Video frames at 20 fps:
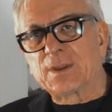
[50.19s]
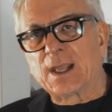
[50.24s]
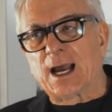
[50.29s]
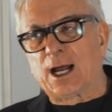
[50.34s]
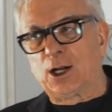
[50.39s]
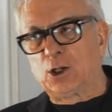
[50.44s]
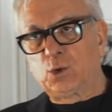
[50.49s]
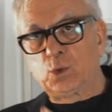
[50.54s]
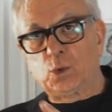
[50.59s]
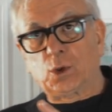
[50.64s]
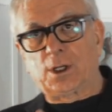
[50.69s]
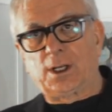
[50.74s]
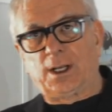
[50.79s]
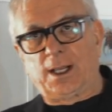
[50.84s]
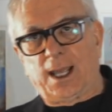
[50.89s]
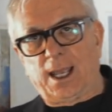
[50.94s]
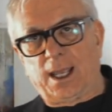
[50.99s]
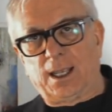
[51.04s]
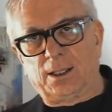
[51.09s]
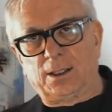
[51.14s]
al tuo
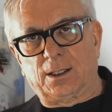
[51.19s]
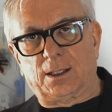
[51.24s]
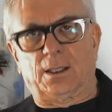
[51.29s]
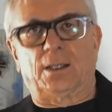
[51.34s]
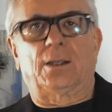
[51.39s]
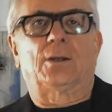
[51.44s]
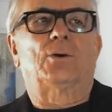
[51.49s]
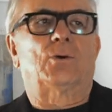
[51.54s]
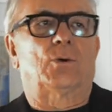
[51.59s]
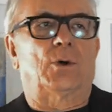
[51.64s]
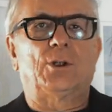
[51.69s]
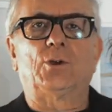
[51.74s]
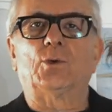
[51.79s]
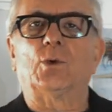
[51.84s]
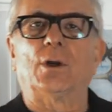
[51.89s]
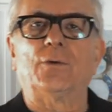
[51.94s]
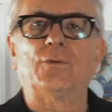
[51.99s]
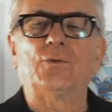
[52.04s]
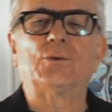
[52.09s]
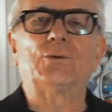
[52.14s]
cliente o ai
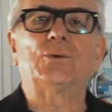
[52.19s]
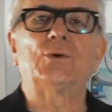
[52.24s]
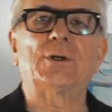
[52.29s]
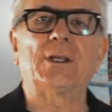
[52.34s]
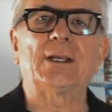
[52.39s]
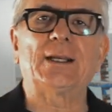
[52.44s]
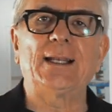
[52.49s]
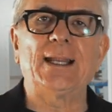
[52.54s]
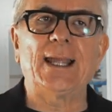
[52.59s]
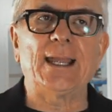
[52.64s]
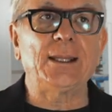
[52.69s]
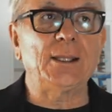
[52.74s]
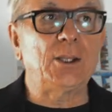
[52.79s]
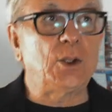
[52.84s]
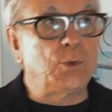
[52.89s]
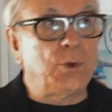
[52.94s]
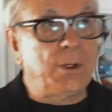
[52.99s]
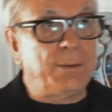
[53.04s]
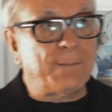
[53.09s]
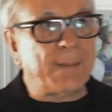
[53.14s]
tuoi futuri clienti
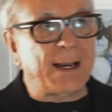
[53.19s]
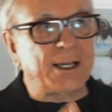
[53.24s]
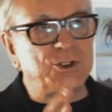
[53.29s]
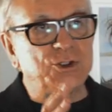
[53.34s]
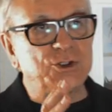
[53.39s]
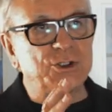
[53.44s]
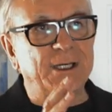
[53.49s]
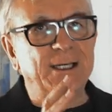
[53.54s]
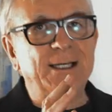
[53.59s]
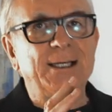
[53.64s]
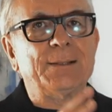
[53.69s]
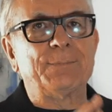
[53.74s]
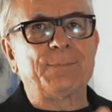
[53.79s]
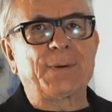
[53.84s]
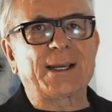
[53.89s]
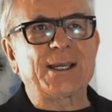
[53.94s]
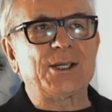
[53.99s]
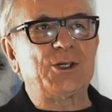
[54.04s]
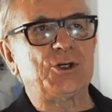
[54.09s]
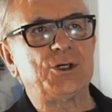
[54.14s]
un'immagine
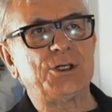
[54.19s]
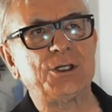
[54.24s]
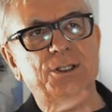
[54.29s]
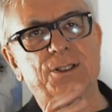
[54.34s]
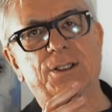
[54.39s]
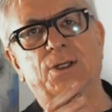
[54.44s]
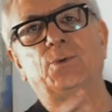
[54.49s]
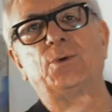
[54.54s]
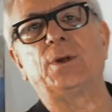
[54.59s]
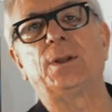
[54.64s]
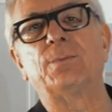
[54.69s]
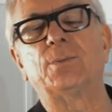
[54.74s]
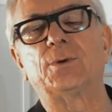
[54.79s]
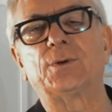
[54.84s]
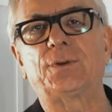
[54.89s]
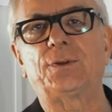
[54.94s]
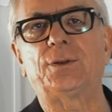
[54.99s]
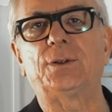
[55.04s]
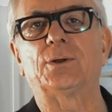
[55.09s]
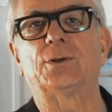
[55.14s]
precisa,
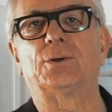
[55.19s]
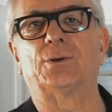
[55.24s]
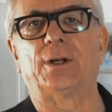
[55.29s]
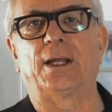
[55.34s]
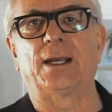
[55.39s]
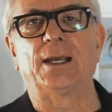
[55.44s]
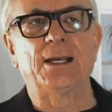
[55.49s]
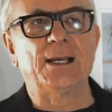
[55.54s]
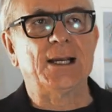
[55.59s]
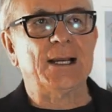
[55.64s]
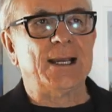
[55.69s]
un'emozione,